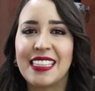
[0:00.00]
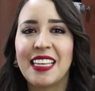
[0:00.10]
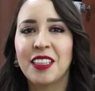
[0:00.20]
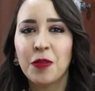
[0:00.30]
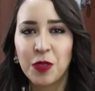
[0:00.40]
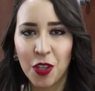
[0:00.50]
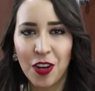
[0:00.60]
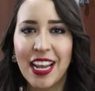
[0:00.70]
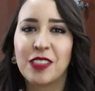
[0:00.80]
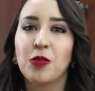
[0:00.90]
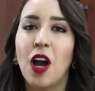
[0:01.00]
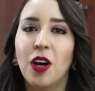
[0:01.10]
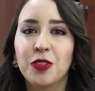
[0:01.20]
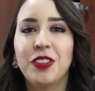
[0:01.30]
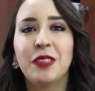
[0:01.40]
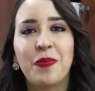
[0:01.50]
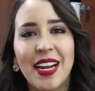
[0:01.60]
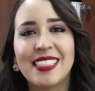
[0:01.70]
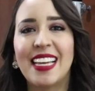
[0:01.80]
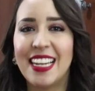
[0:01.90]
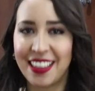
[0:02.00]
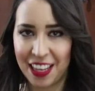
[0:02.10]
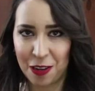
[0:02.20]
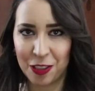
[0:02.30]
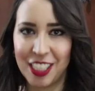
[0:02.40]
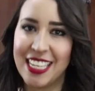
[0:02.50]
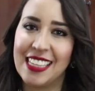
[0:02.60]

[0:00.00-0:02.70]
siguiente opción es un outfit para salir de noche,